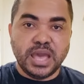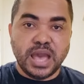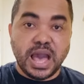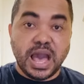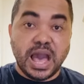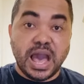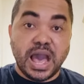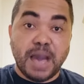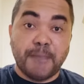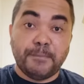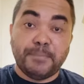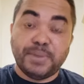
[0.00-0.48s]

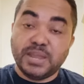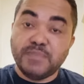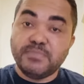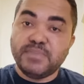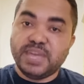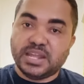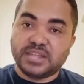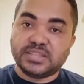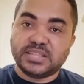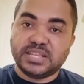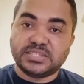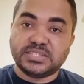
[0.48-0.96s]
A
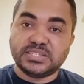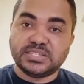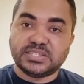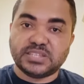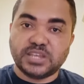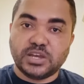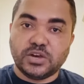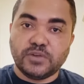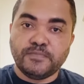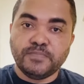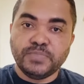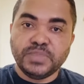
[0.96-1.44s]
primeira
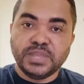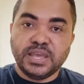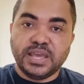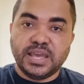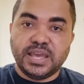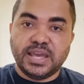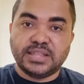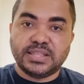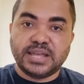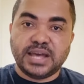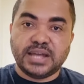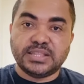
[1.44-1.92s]
decisão
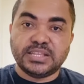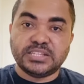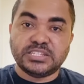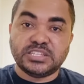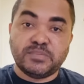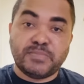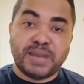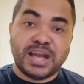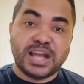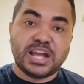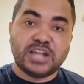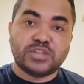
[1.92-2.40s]
é da
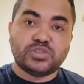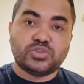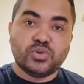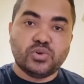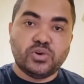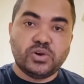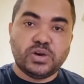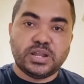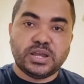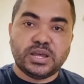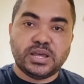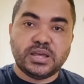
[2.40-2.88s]

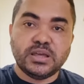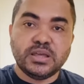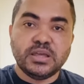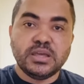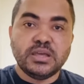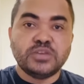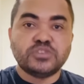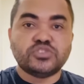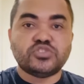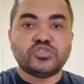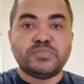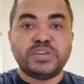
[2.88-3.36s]
desembargadora
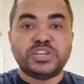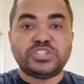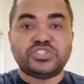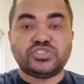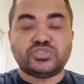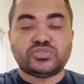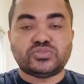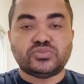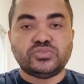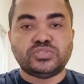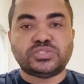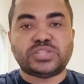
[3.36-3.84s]

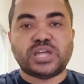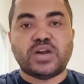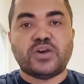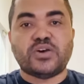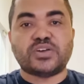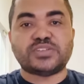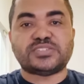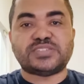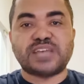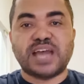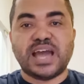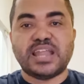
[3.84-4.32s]
substituta
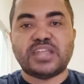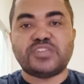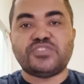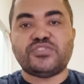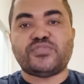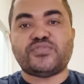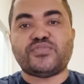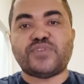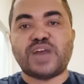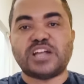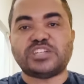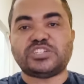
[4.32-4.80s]
Rosária
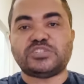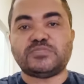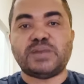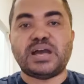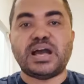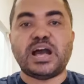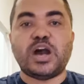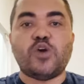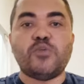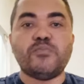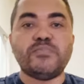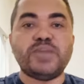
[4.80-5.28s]
de
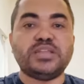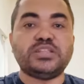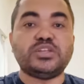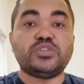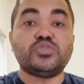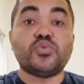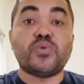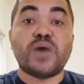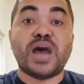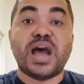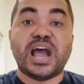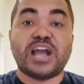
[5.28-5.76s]
Fátima
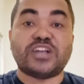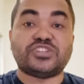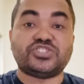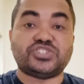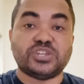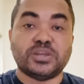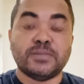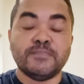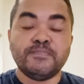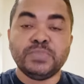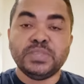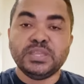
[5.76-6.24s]
Almeida
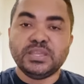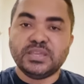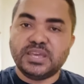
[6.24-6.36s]
Duarte